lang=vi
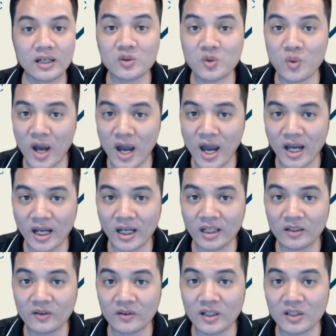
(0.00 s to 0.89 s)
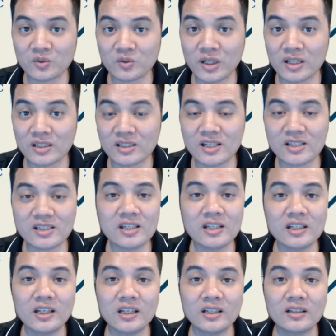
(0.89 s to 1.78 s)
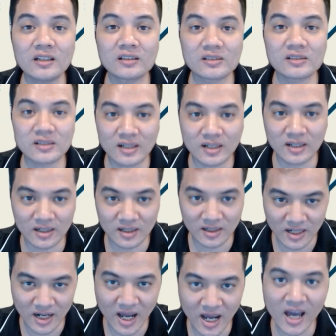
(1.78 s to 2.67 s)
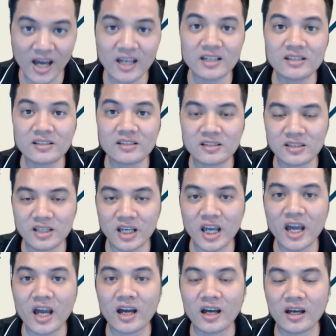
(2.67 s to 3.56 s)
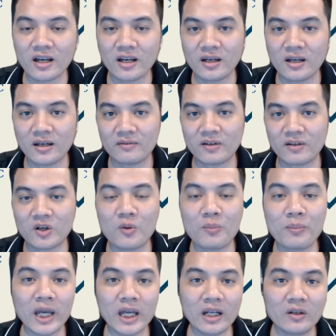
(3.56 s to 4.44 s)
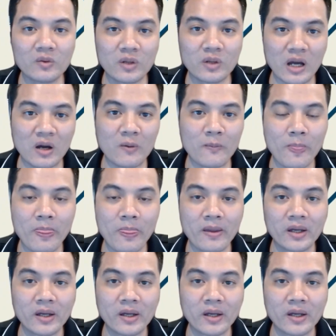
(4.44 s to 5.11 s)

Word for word: Cái số hai đó là chúng ta sẽ seeding like, share và comment, đúng không nào?